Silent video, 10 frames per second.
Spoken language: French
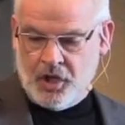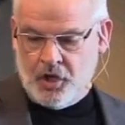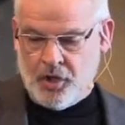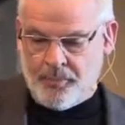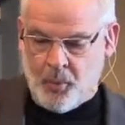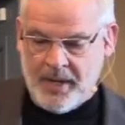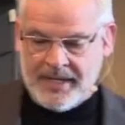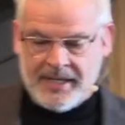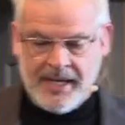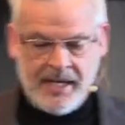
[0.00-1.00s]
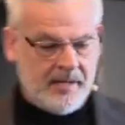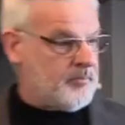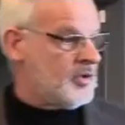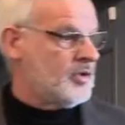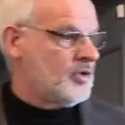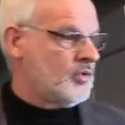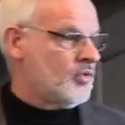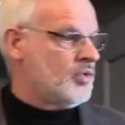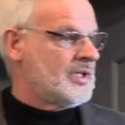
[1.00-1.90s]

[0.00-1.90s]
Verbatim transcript: le point calme ou